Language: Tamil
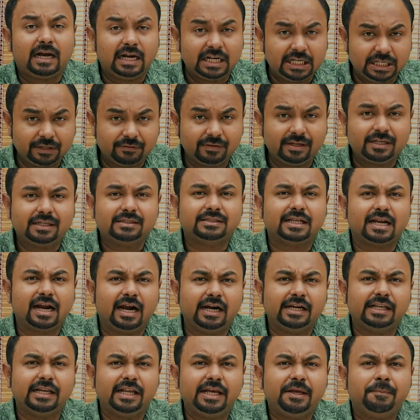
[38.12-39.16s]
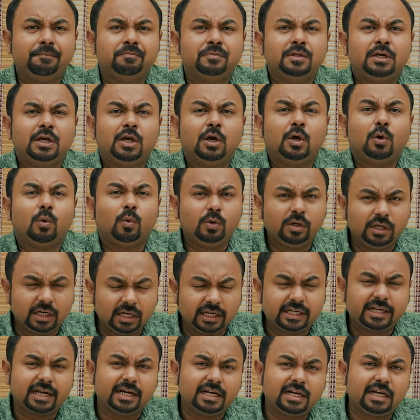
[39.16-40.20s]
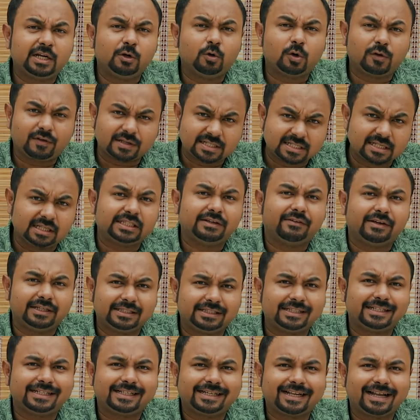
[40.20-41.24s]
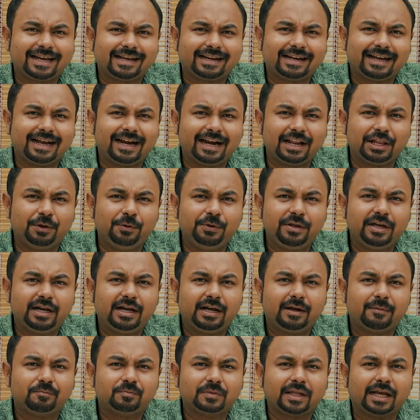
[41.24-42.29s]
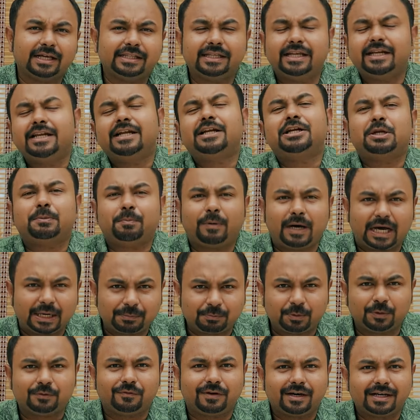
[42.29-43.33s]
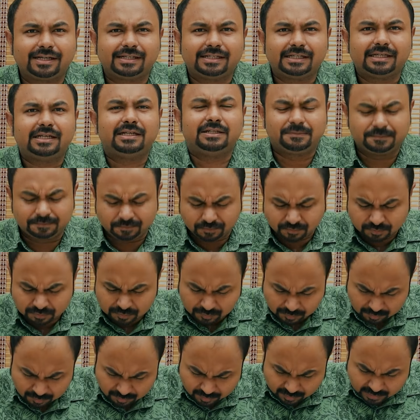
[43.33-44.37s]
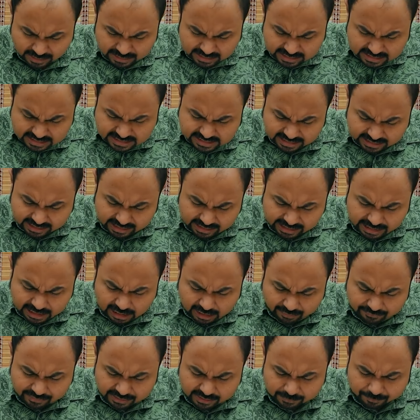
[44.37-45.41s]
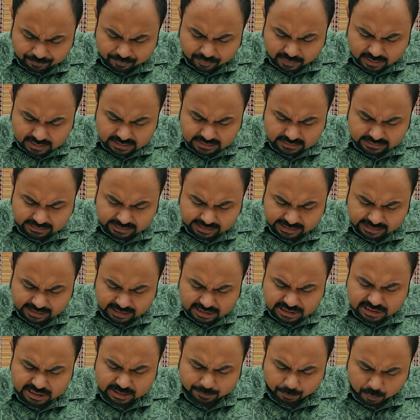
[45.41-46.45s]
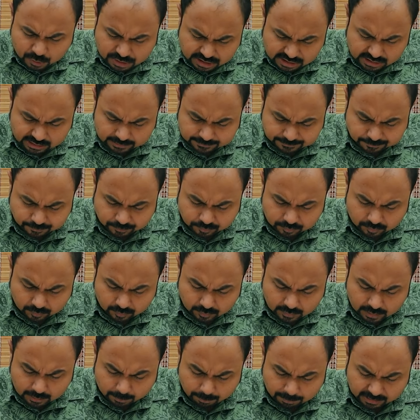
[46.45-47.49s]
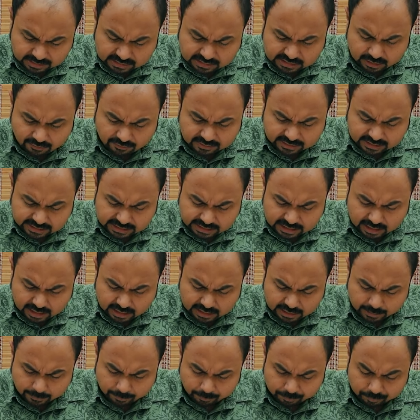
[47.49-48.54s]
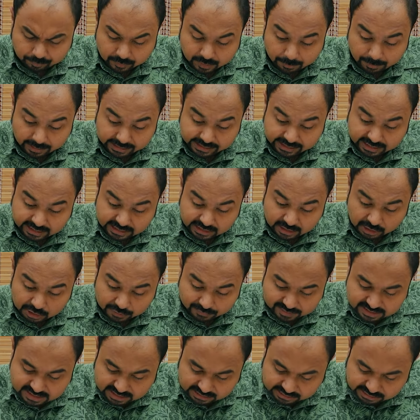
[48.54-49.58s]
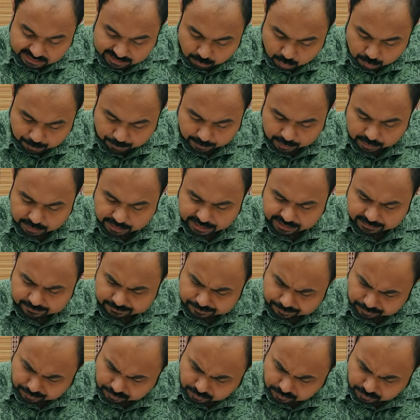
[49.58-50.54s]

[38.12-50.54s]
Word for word: ஆண்டவர் இந்த நாளிலே உங்களுக்கென்று ஒரு வசனத்தை வைத்திருக்கிறார் ஹலலூயா அது என்ன என்று பார்ப்போம் வாருங்கள் சகரியாவின் தீகிருஷ்ண புஸ்தகம் பத்தாவது அதிகாரம் பன்னிரெண்டாவது வசனத்தின் முன்பகுதி